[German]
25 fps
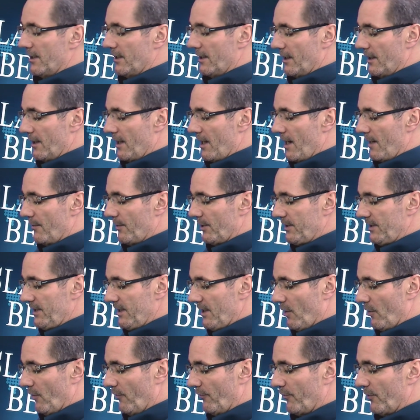aber nie
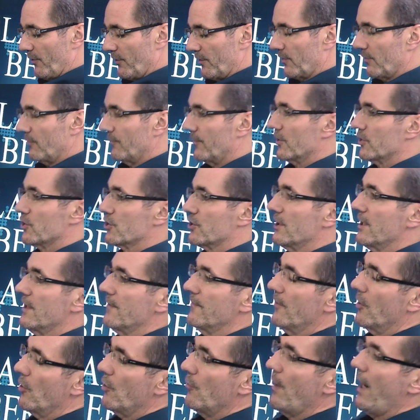aufhören zu verstehen,
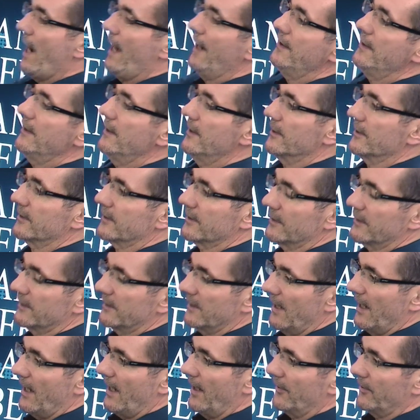warum handelt
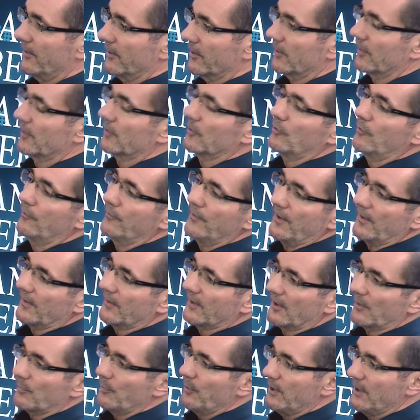der andere so, wie ist
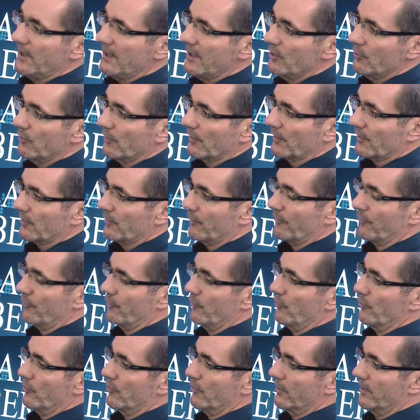das
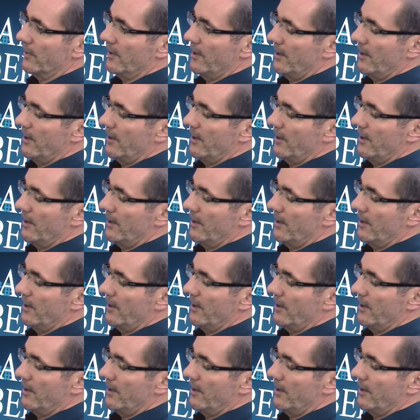Bedingungsgefüge.